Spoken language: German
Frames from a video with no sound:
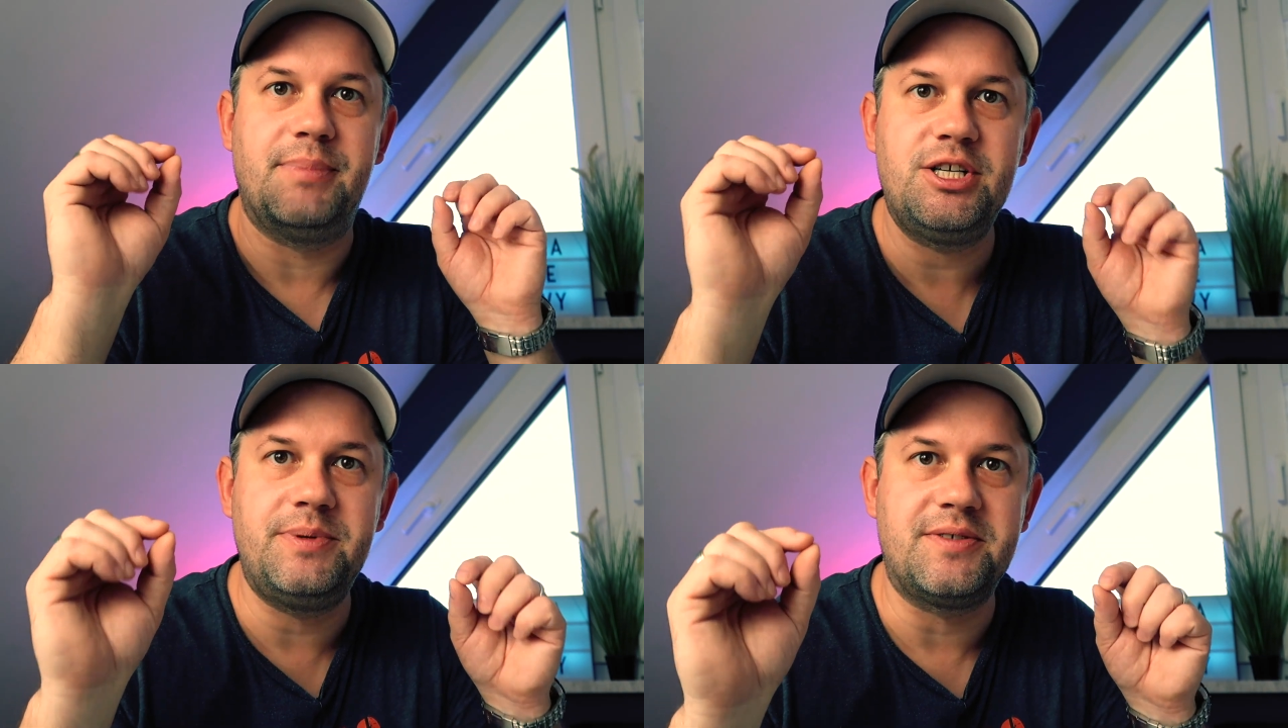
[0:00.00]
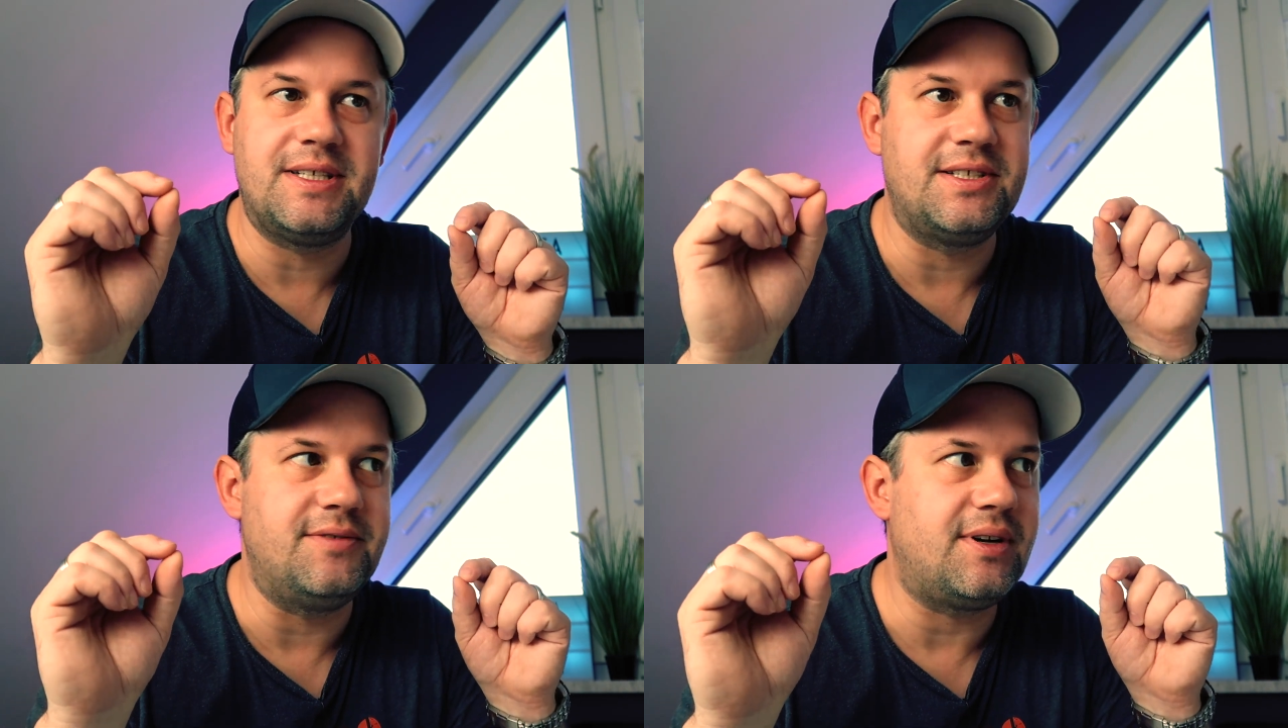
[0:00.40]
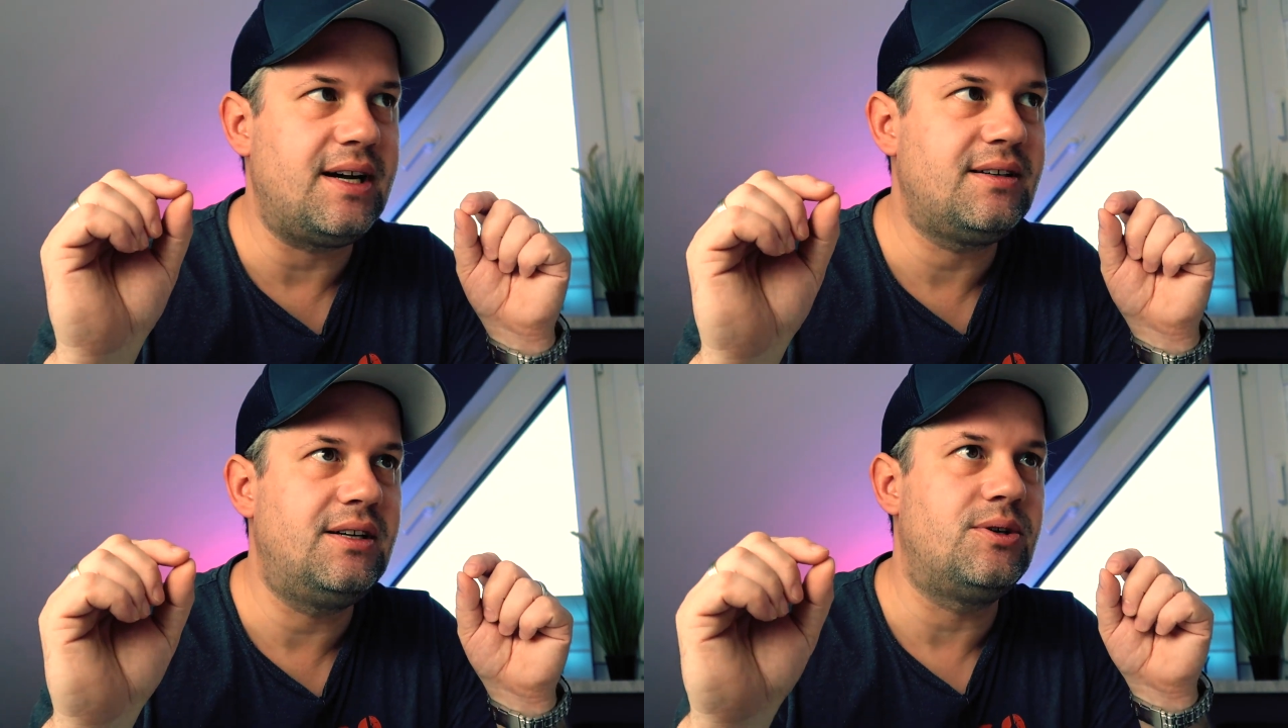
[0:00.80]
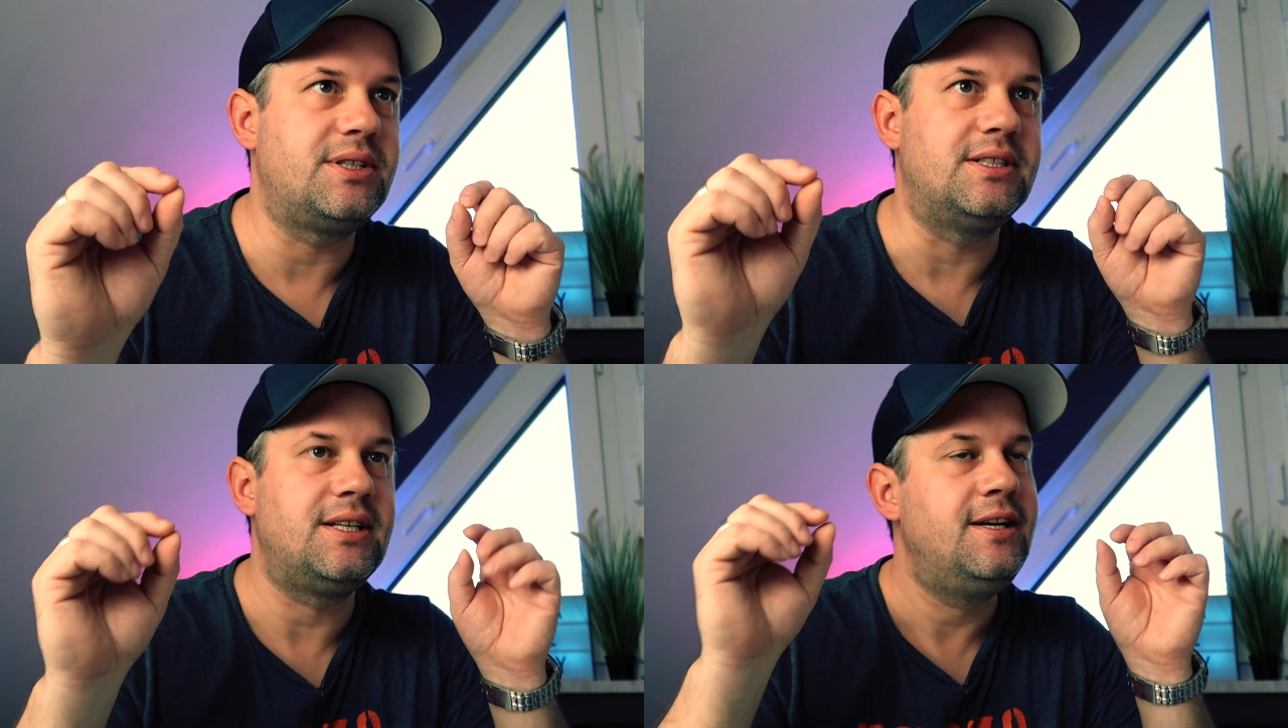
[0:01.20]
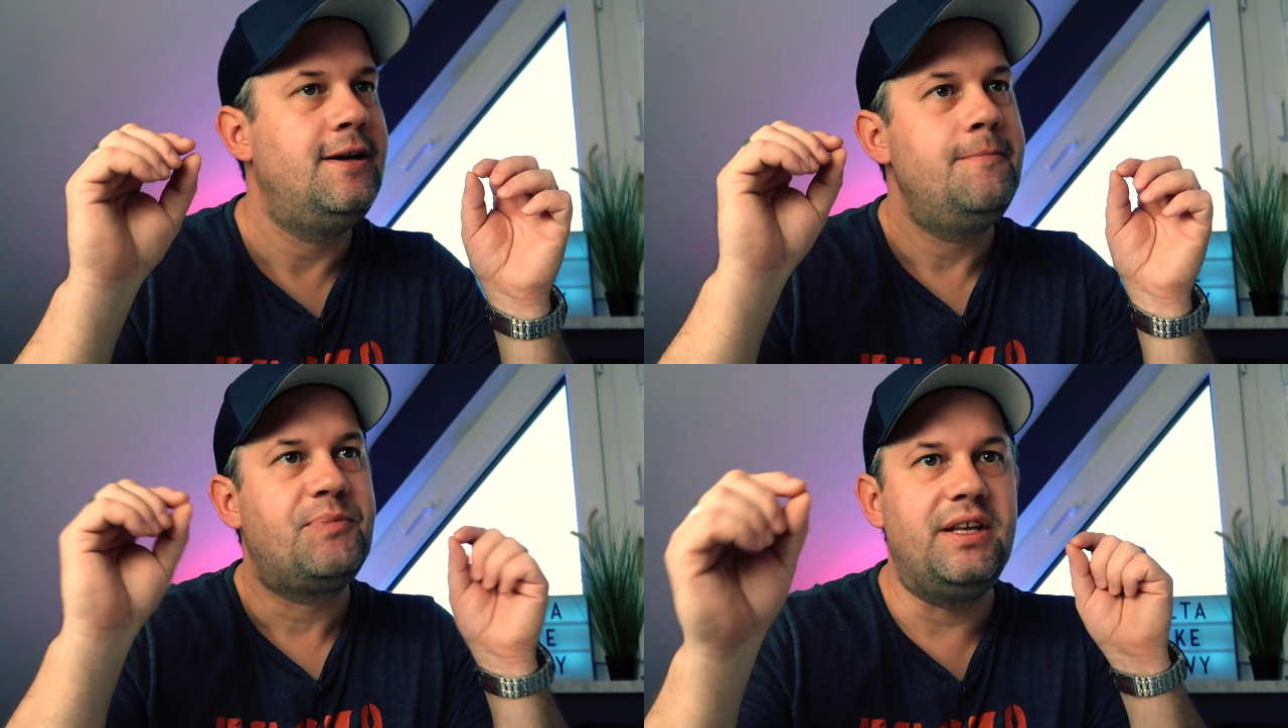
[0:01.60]
Beispielsweise die Frage lautet,
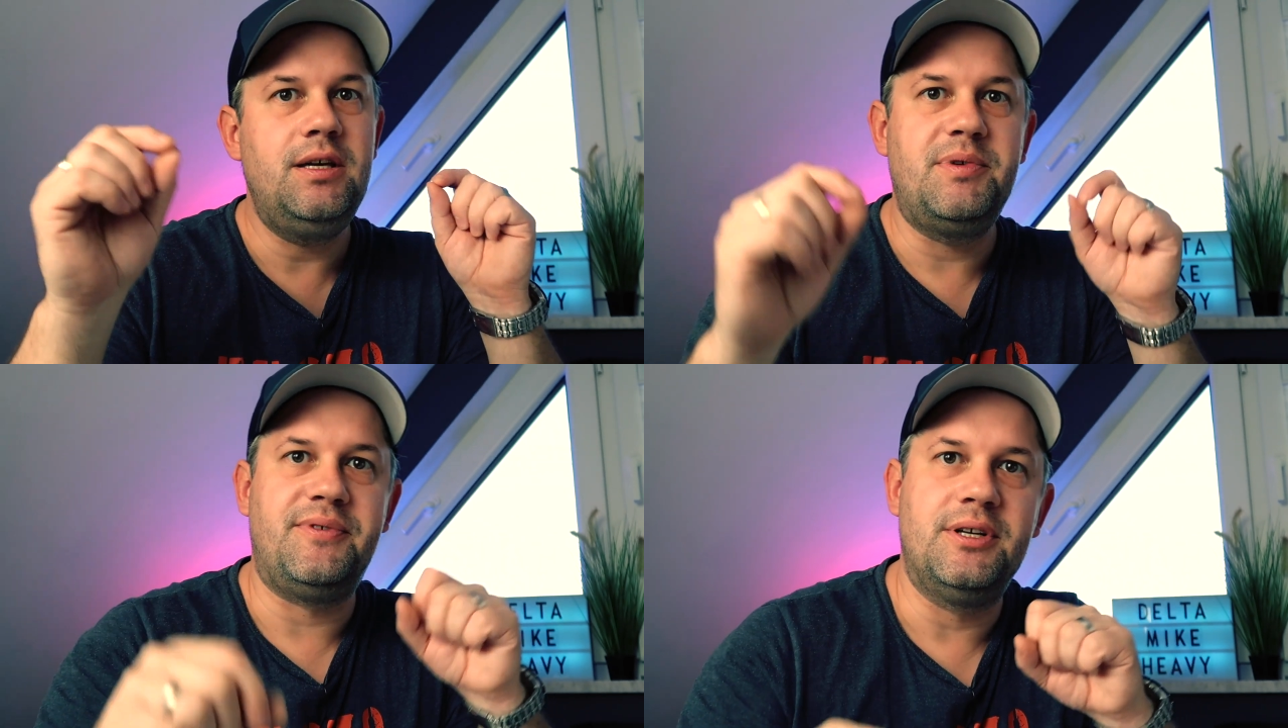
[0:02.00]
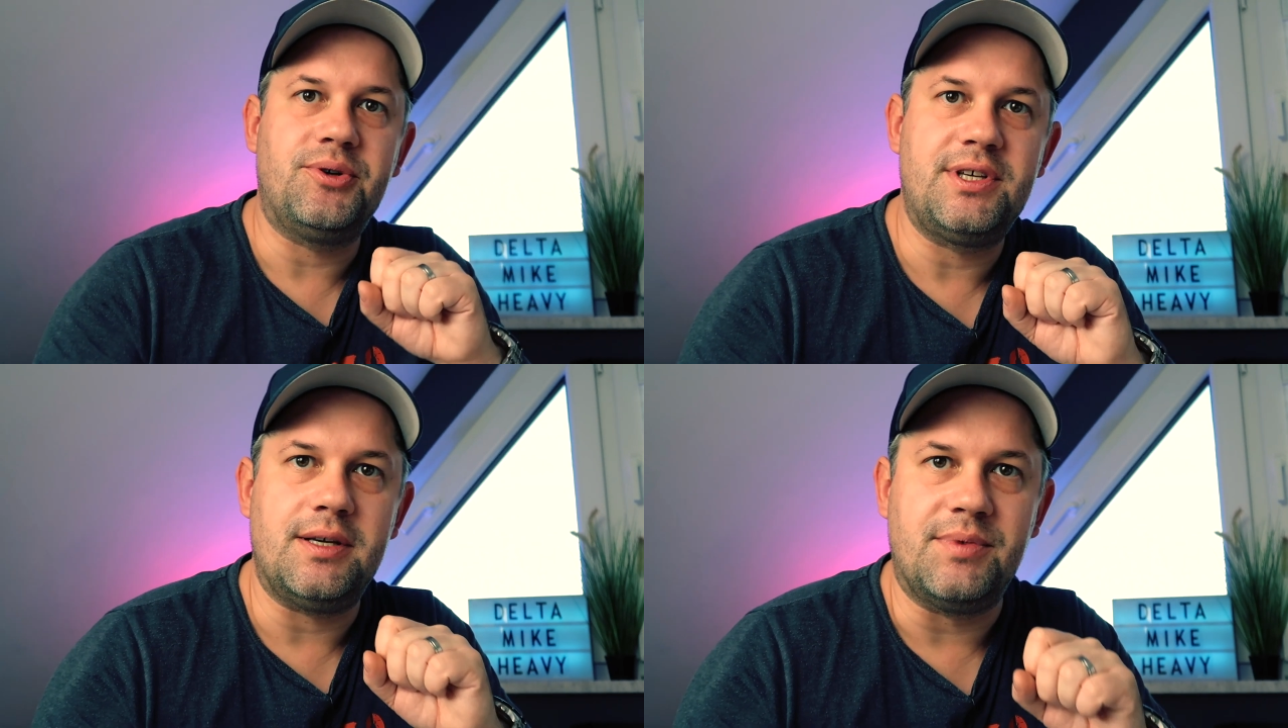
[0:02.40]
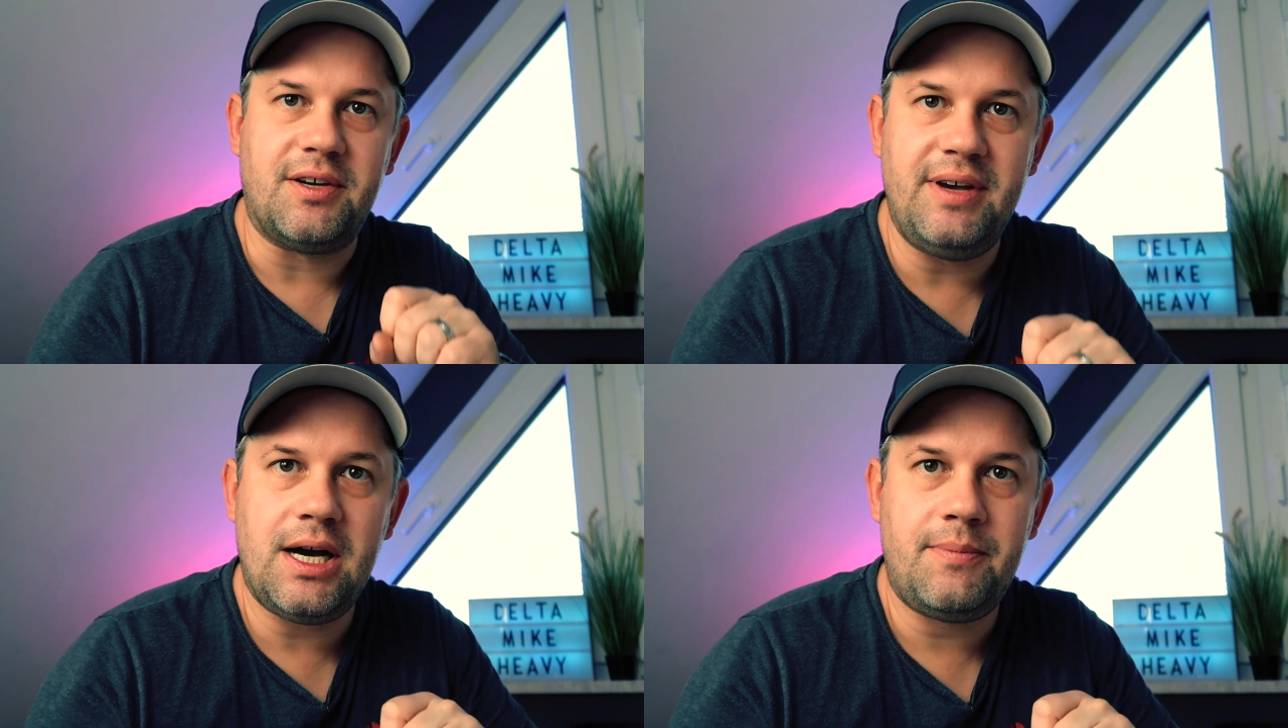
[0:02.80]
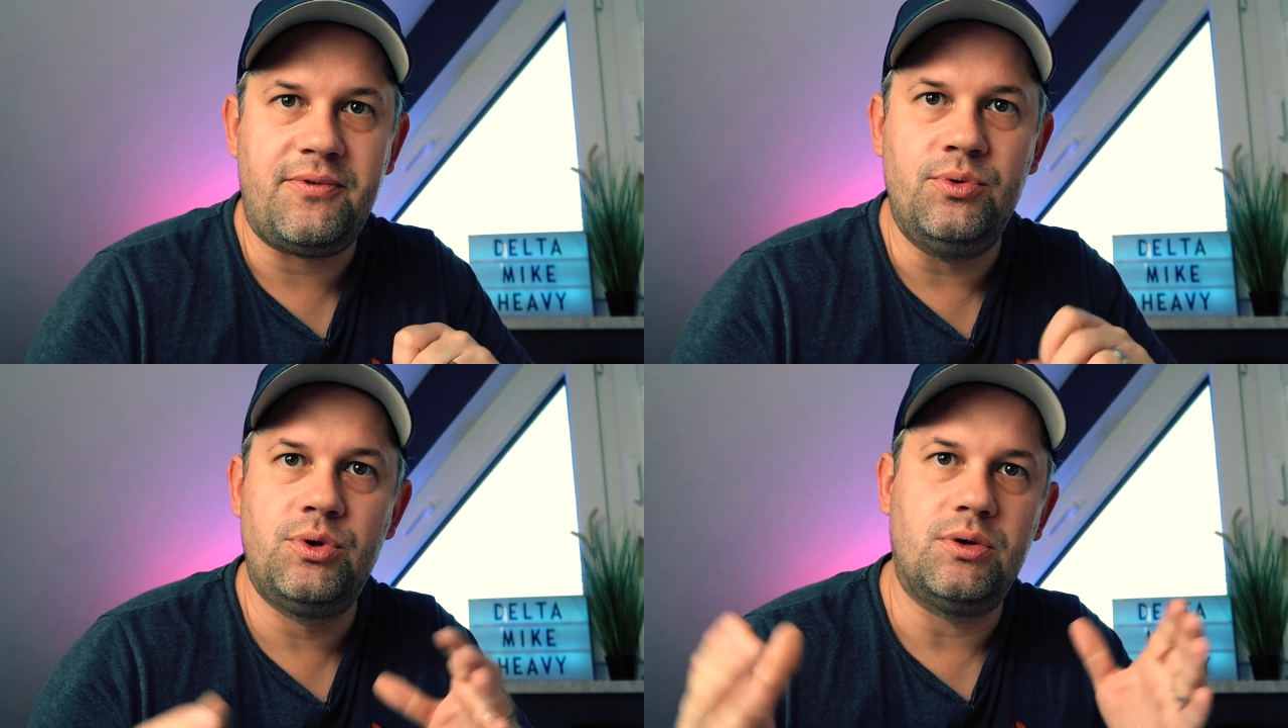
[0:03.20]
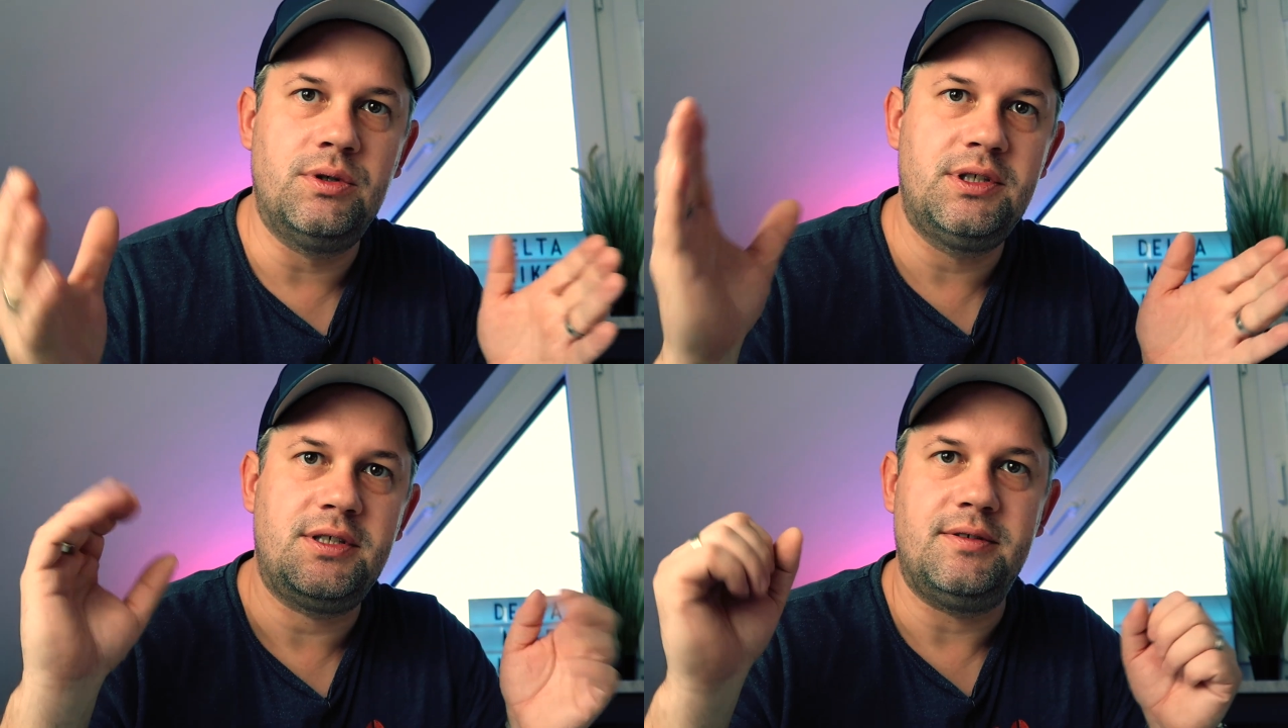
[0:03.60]
Ihr befindet euch im Querabflug
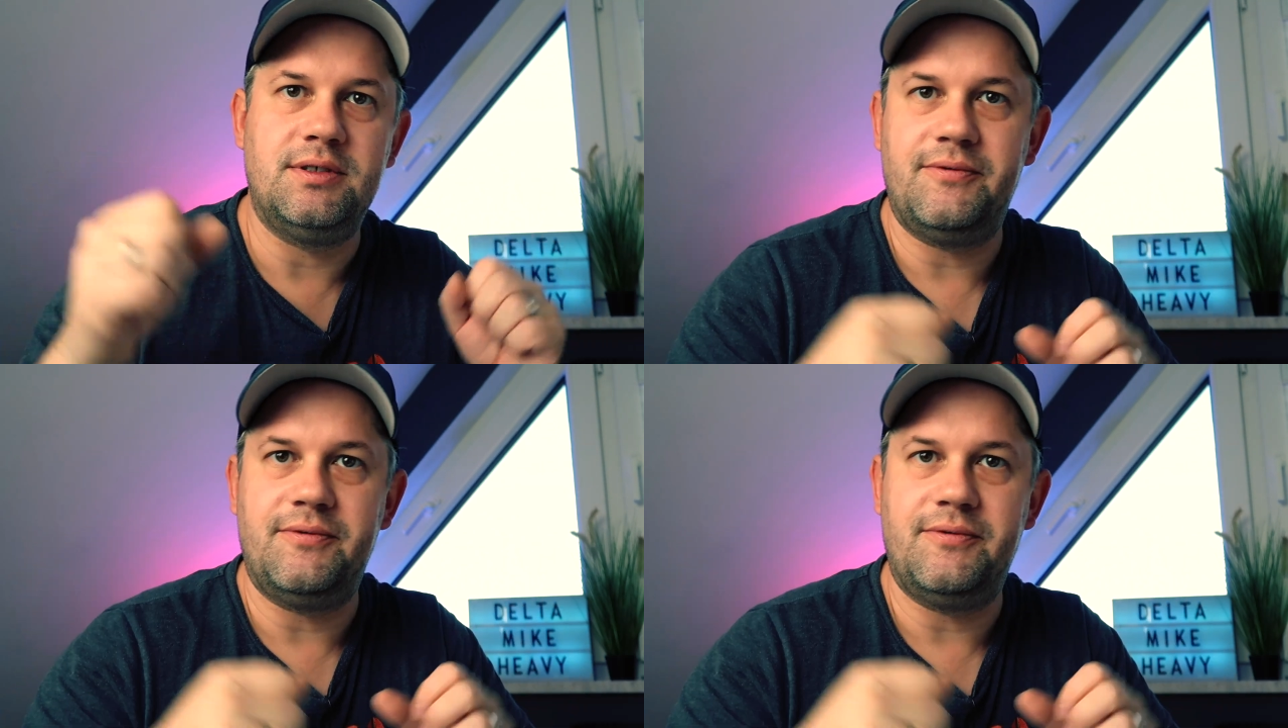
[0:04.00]
und